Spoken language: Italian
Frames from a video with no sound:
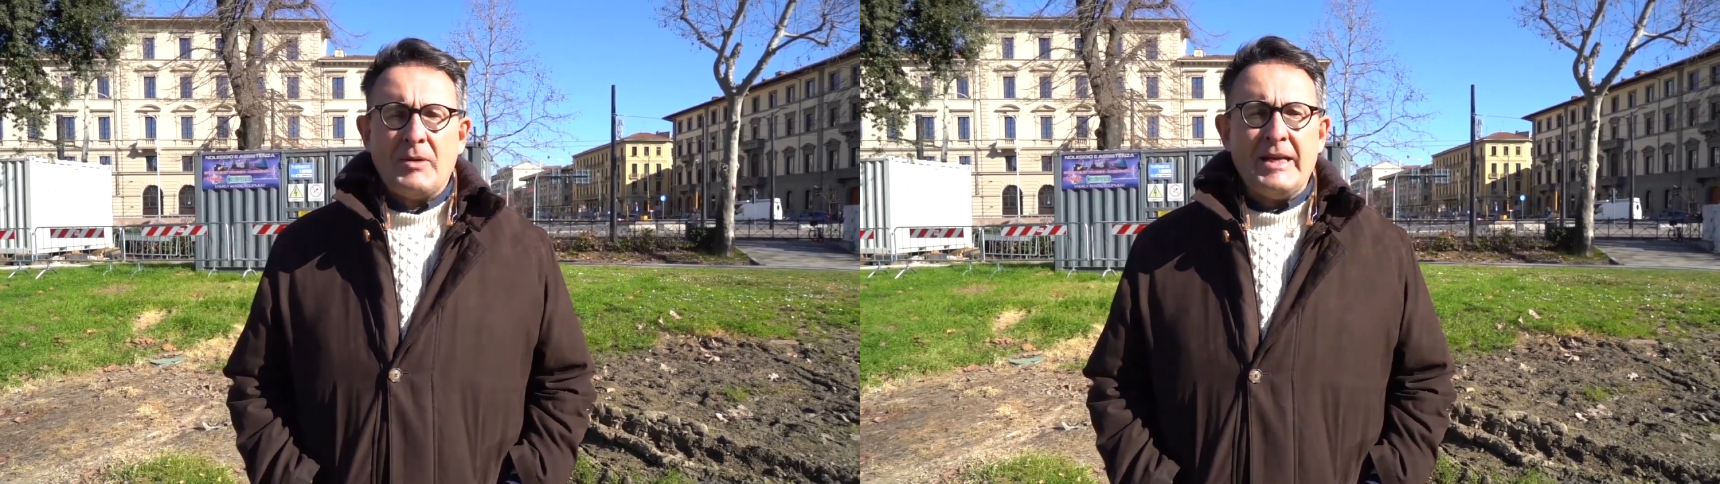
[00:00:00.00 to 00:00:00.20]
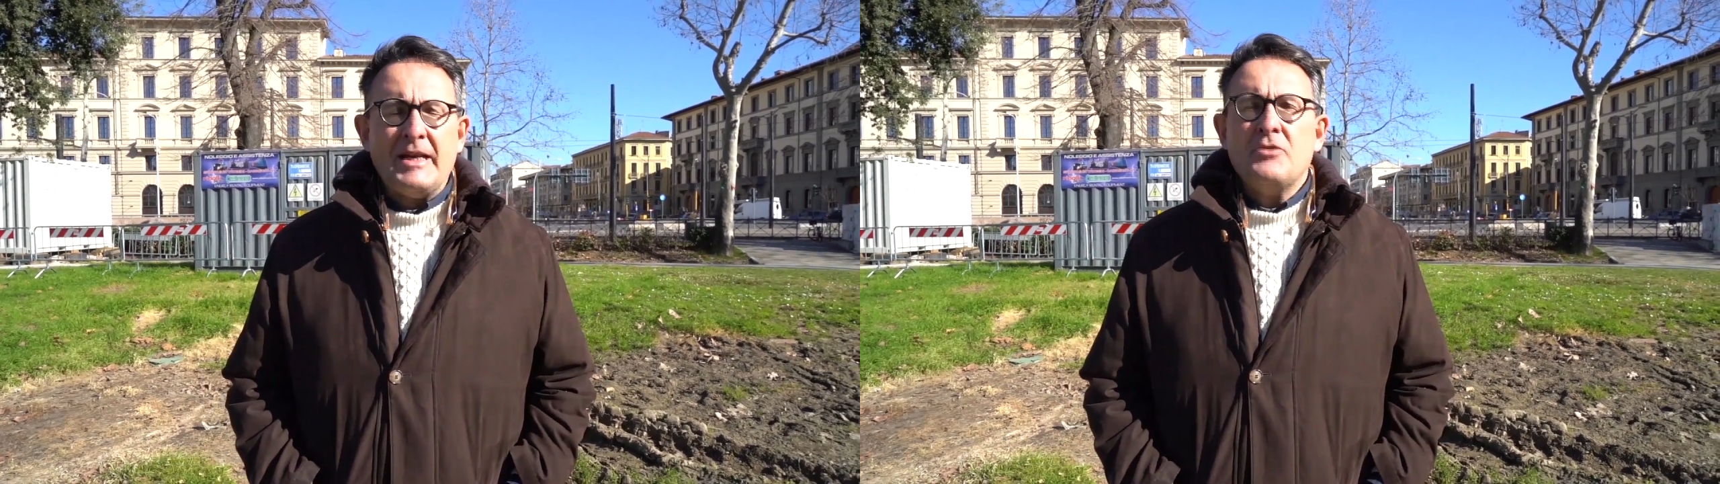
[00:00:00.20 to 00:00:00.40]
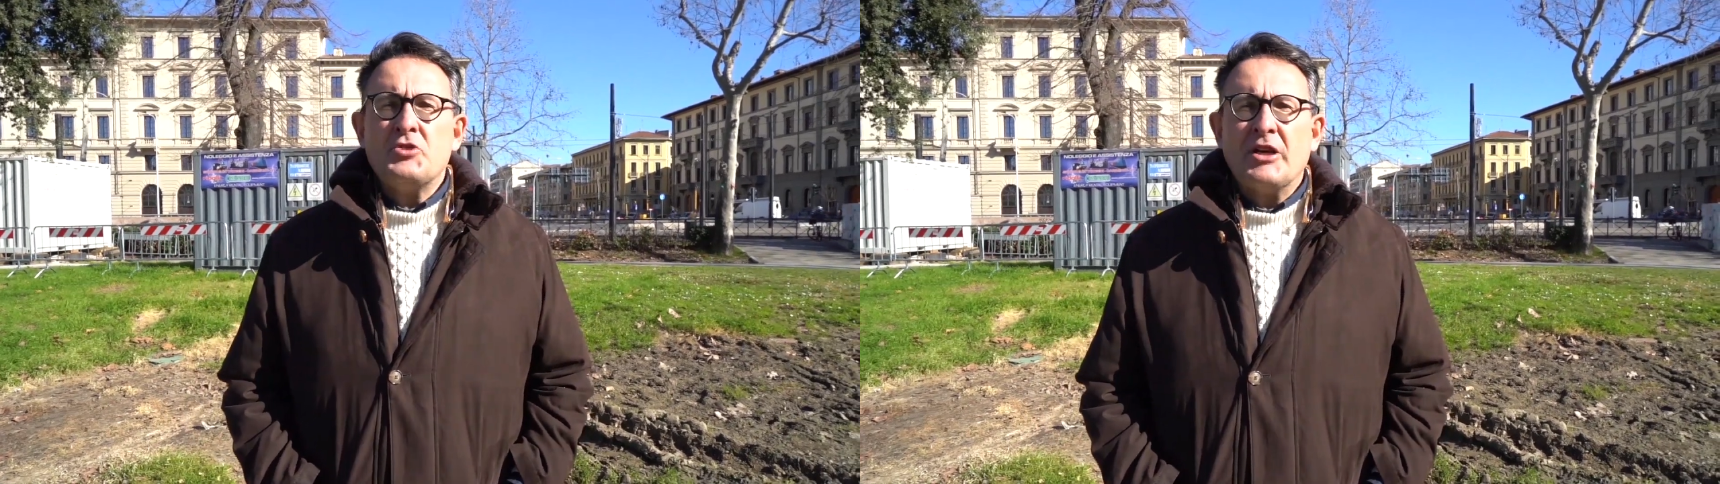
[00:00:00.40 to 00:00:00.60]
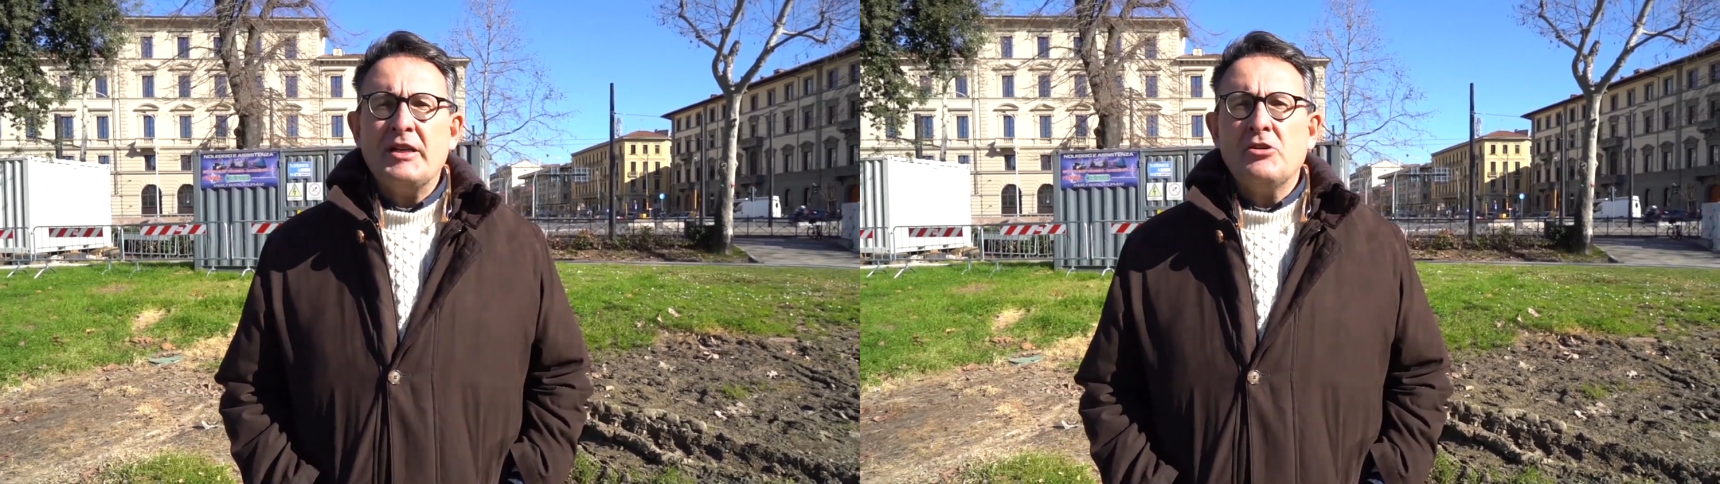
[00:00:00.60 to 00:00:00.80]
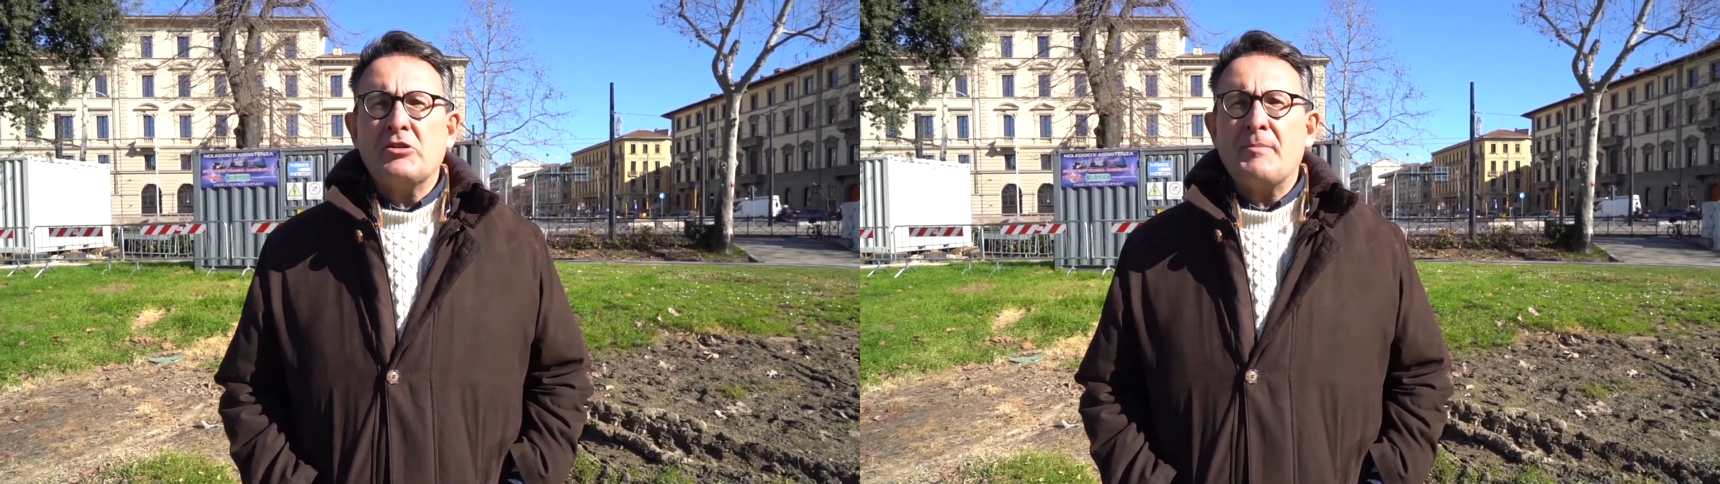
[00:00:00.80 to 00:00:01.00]
quindi in un
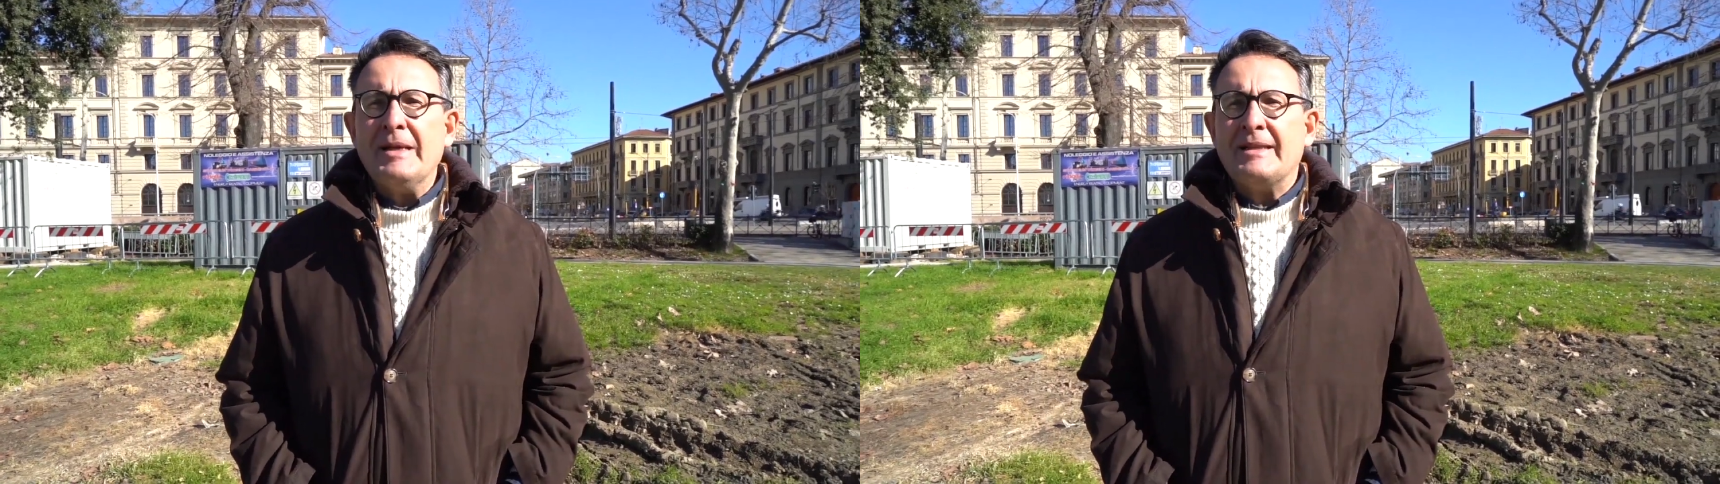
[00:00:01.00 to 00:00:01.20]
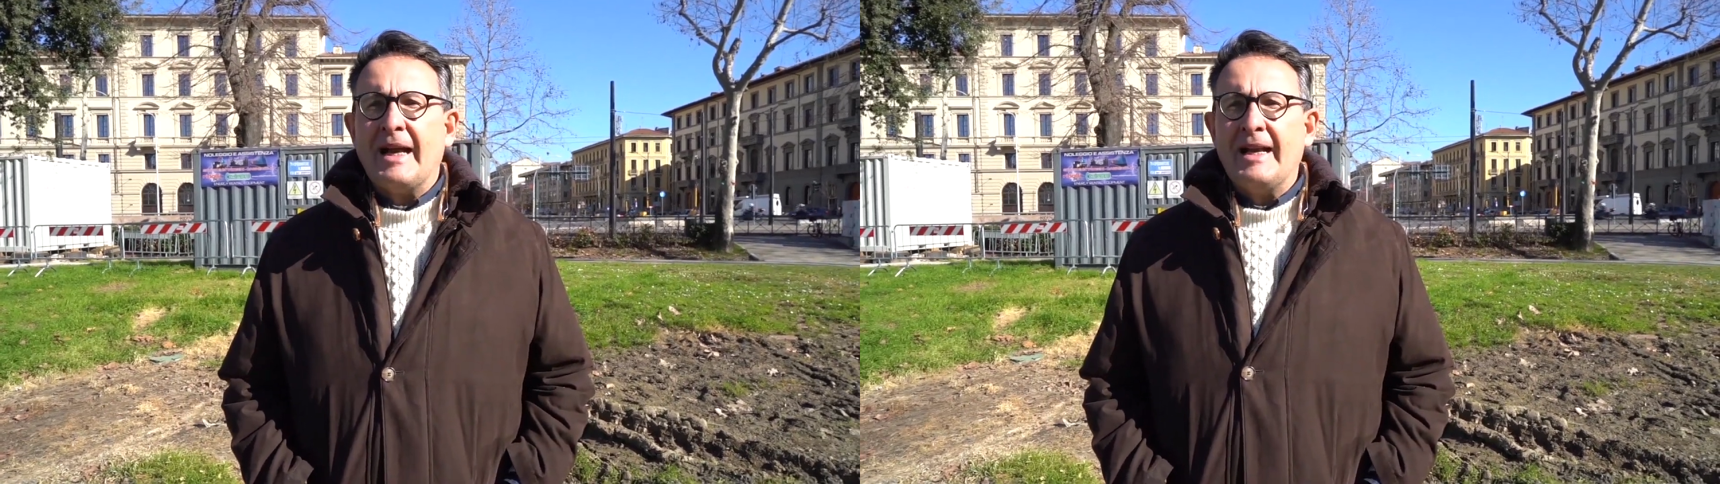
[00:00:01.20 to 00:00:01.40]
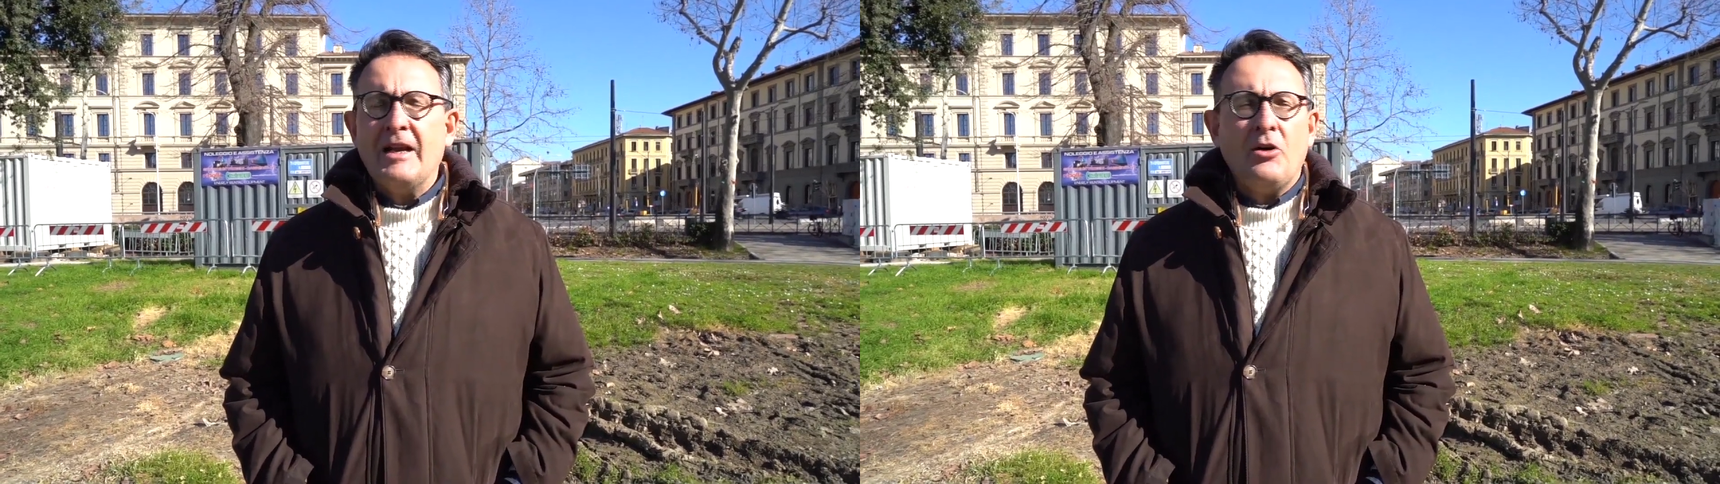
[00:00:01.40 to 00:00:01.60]
giardino ornamentale